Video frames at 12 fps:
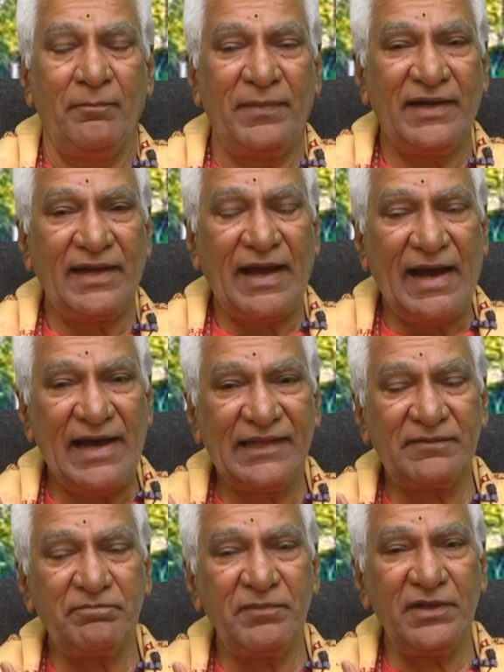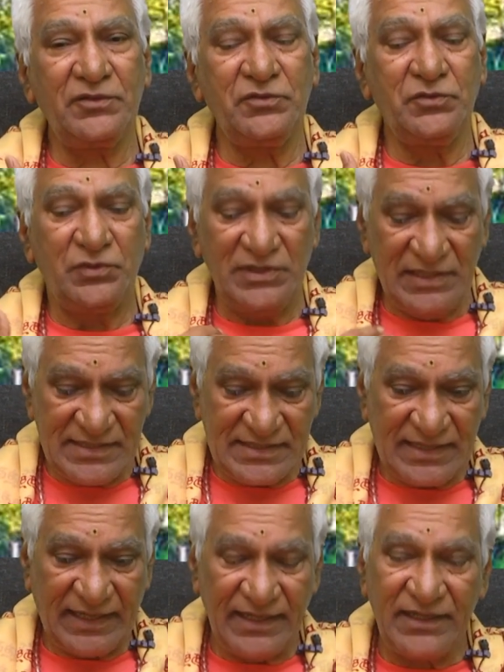మన ఆత్మకు ఈ
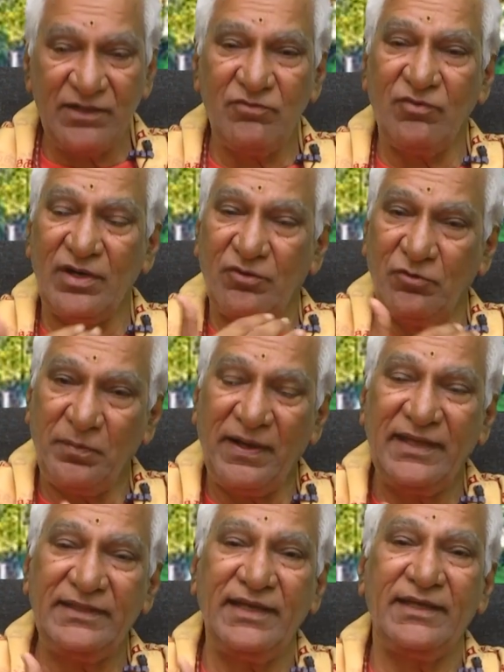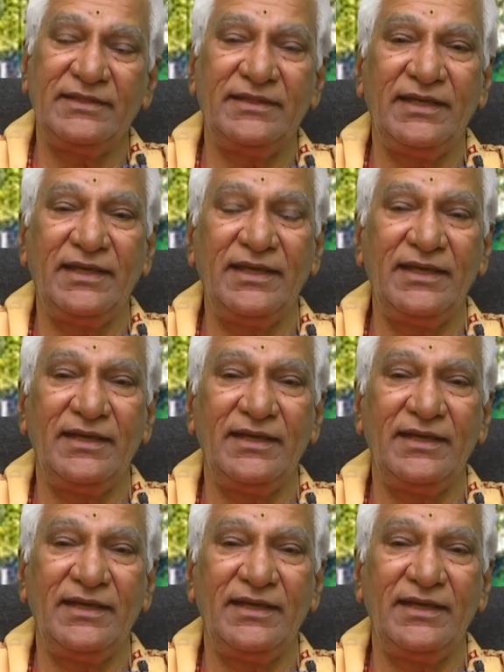శరీరం ఒక ఉపాధి అయితే